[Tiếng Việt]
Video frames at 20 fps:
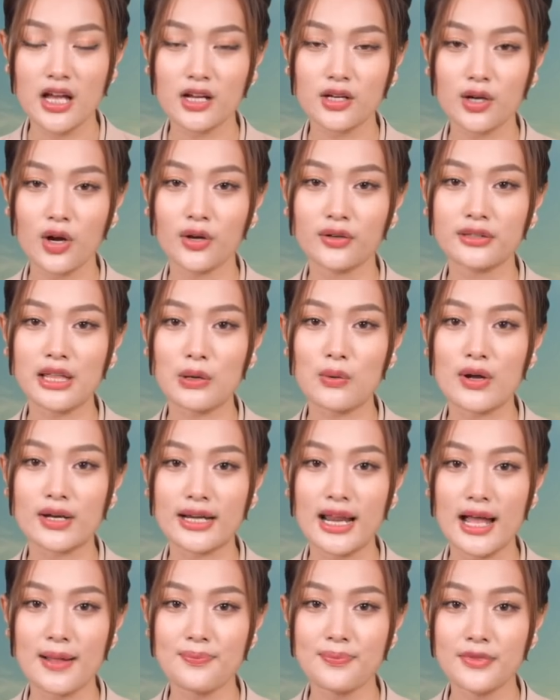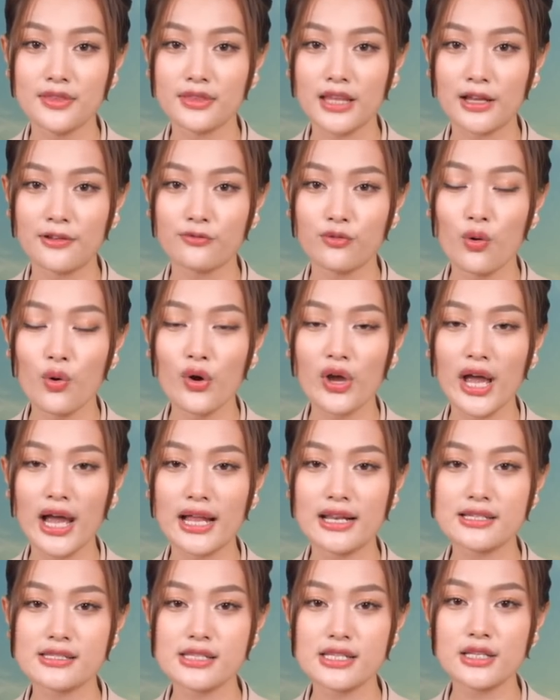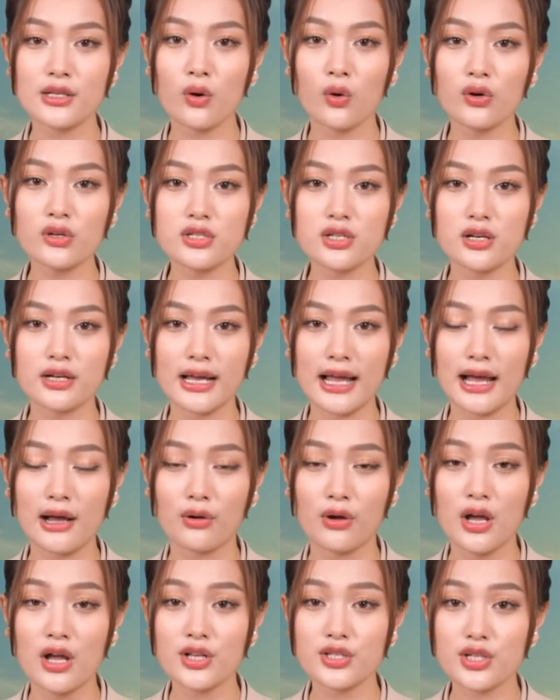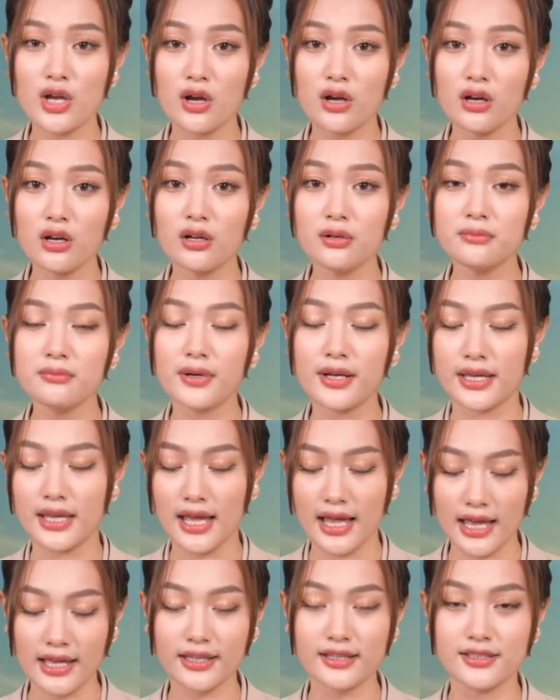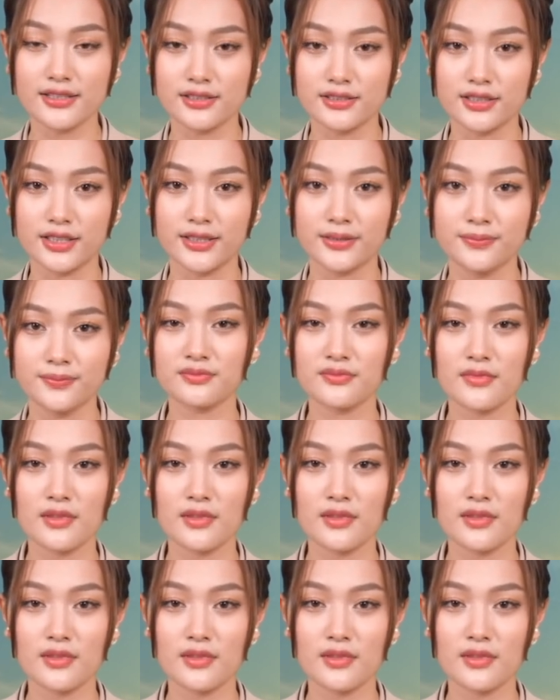Còn tại Quảng Nam, thành phố Hội An xin hỗ trợ gạo cho hơn 12.000 người.